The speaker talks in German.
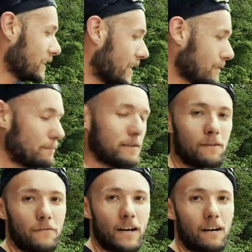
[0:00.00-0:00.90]
es erstmal ein
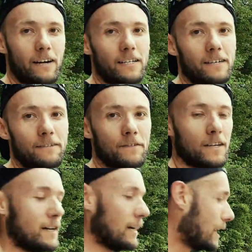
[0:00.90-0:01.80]
bisschen flacher weiter.
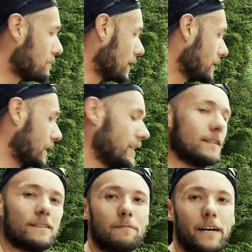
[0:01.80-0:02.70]
Aber der
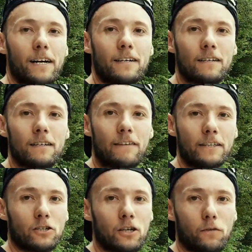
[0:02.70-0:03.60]
nächste Berg äh,
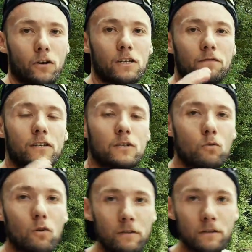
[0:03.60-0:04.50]
wartet schon auf euch. Wir
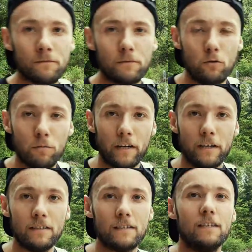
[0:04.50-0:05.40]
suchen
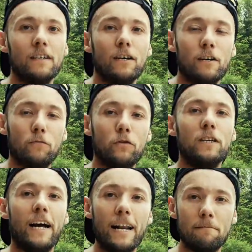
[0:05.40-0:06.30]
übrigens für
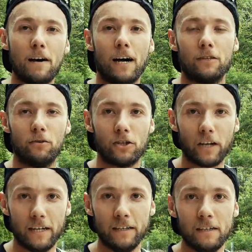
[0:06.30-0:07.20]
die
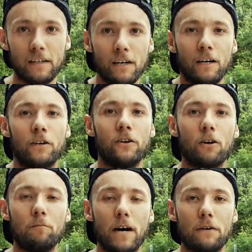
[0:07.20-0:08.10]
Halbmarathonstrecke
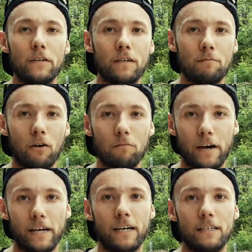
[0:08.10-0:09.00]
noch ein paar fitte
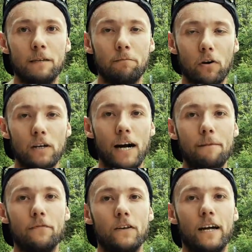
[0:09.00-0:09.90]
Mountainbiker, die Bock
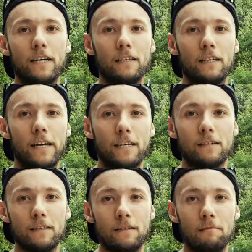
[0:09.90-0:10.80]
haben, vielleicht den
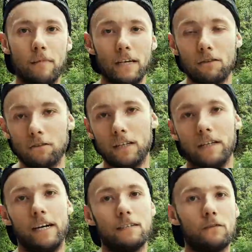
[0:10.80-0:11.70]
ersten Mann oder
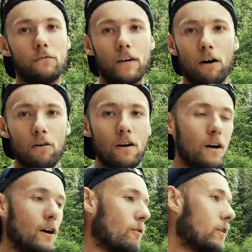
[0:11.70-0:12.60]
die erste Frau
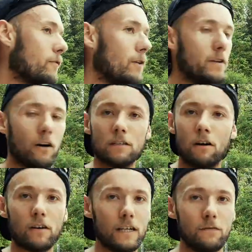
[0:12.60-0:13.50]
oder von mir aus
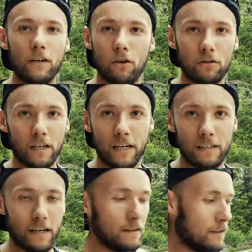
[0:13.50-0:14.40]
auch ganz viele Leute
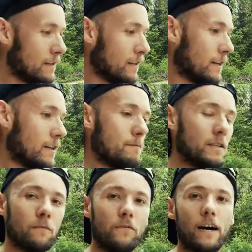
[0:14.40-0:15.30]
dahinter äh,
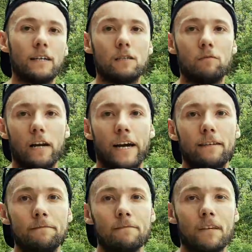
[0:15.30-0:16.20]
mit dem Fahrrad zu
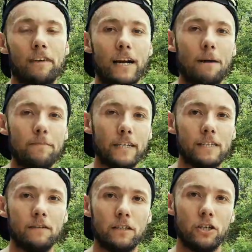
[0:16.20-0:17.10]
begleiten, weil ab
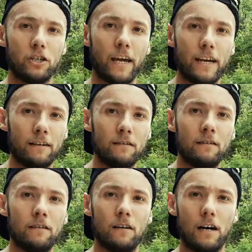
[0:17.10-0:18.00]
jetzt wird die
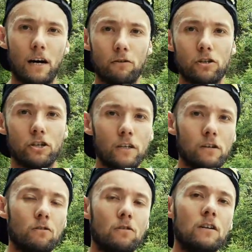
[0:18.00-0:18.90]

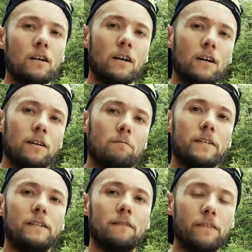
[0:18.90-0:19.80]
Streckenausschilderung ein
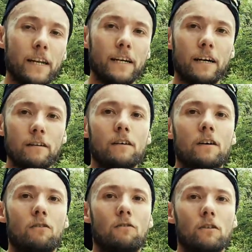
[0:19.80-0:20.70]
bisschen weniger
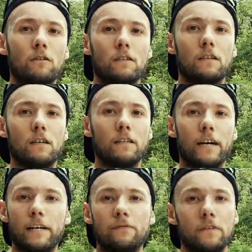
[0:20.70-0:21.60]
und äh,
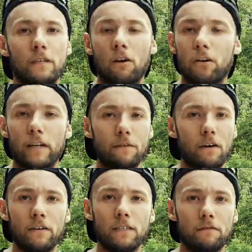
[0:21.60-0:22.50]
da hilft es den Leuten
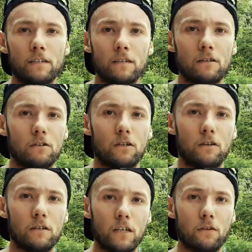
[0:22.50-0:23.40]
einfach, wenn sie wissen, so sie
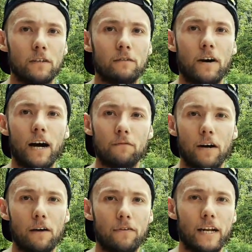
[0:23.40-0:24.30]
können sich auf den
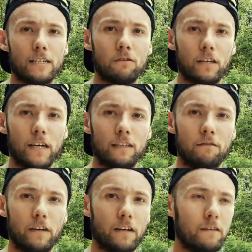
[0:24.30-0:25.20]
Fahrradfahrer verlassen und er kennt
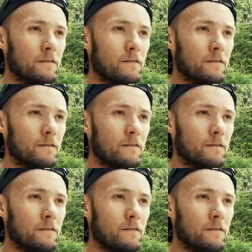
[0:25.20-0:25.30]
den Weg.